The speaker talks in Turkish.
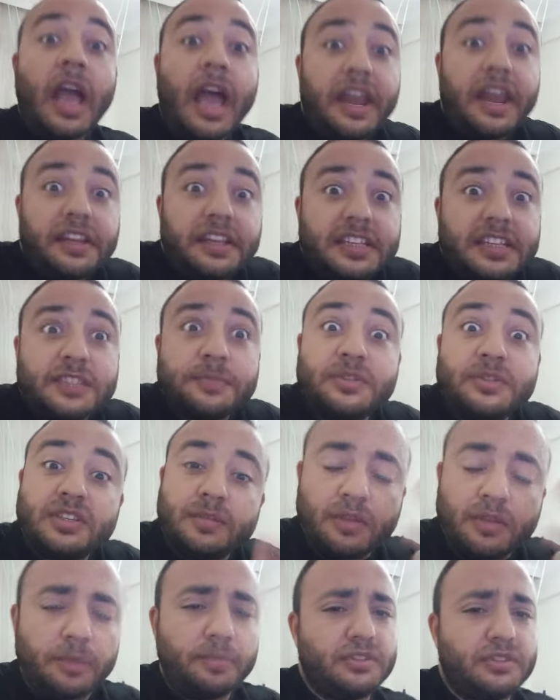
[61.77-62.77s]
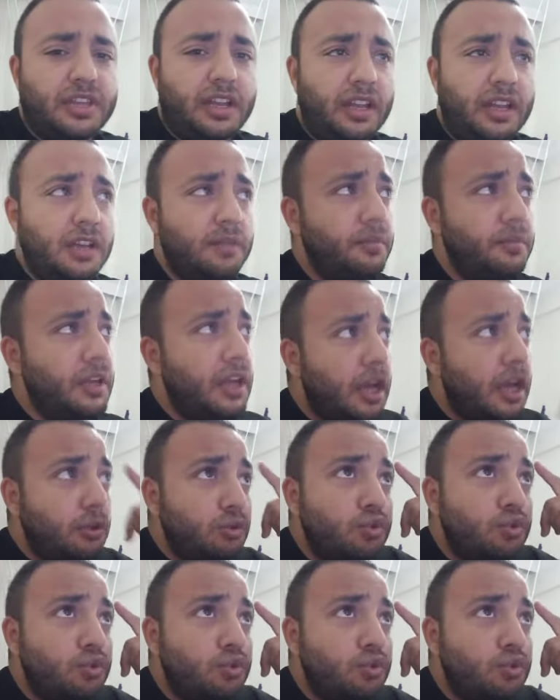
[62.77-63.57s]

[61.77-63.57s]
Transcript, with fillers: Herkes bizim gibi salak mı ya